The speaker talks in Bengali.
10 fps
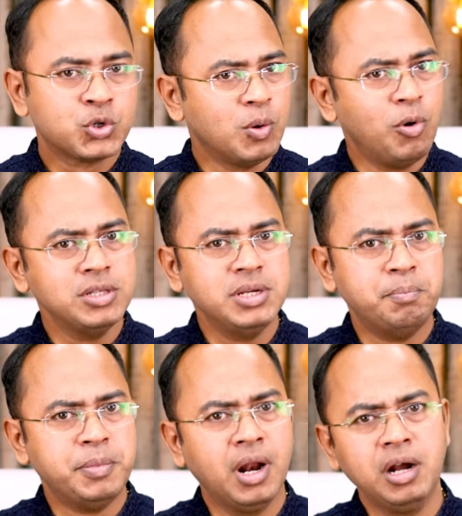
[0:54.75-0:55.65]
সময় যে
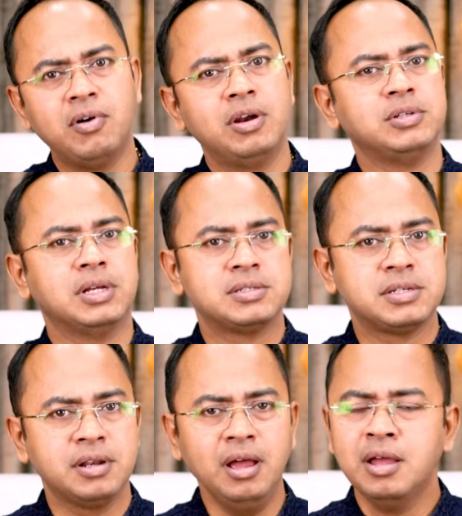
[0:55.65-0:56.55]
বিরাট ভালো
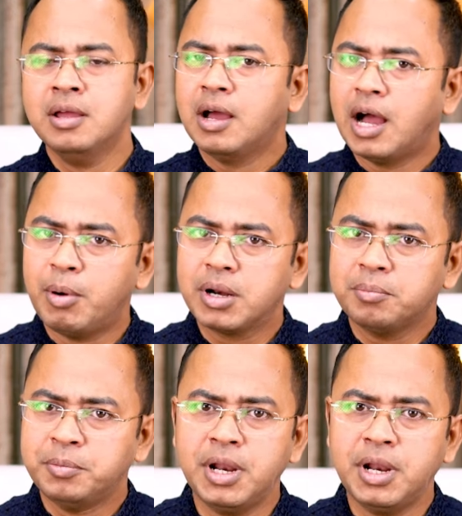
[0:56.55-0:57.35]
যাচ্ছে না আবার